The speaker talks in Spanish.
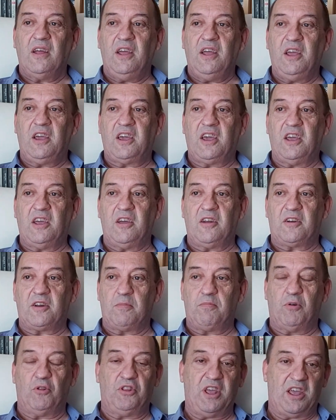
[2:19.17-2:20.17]
y que
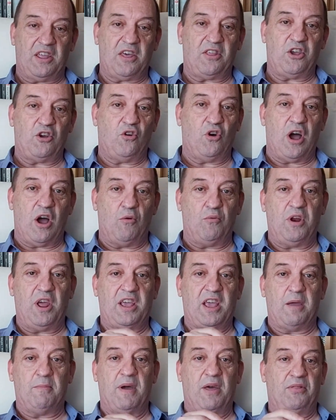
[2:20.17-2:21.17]
respondía, ya digo, a un
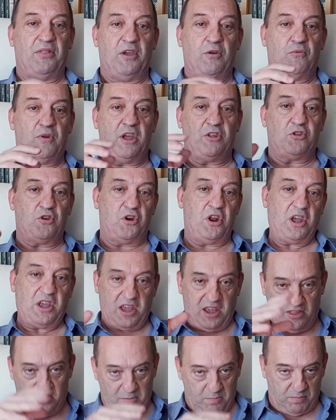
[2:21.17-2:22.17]
esquema de una historia
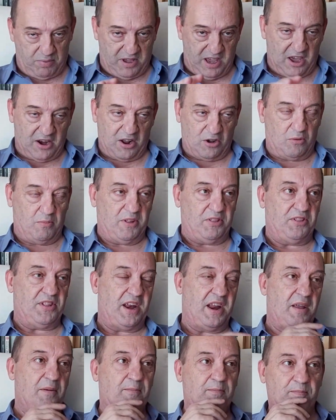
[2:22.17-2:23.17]
que, que ahora
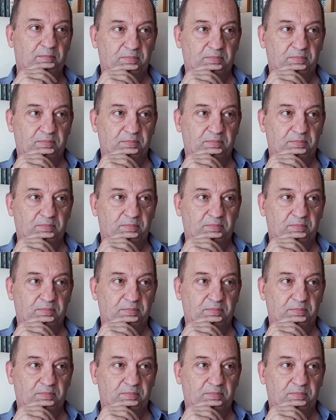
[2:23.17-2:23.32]
comentaré.